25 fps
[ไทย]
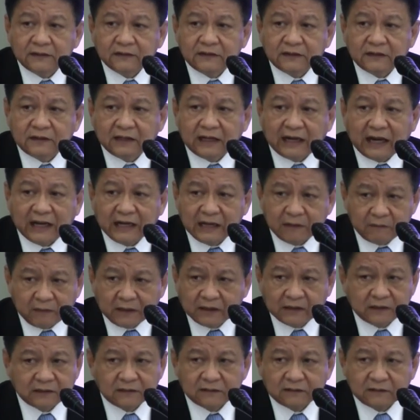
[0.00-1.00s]
ซึ่งขณะนี้มั
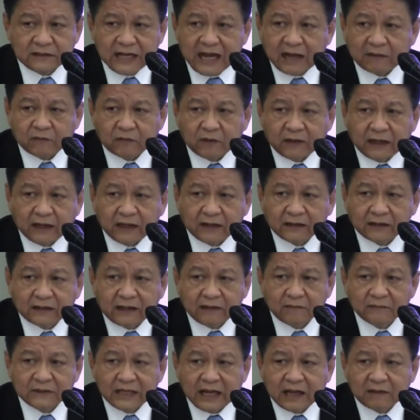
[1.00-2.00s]
นยากหมดแหละ
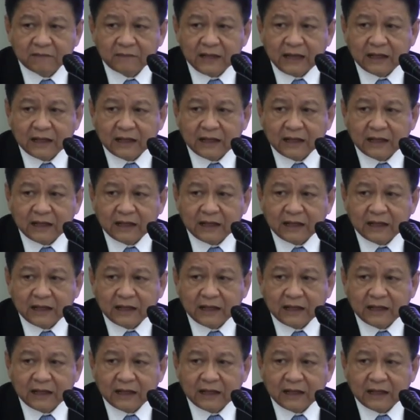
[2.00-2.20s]
ทำยาก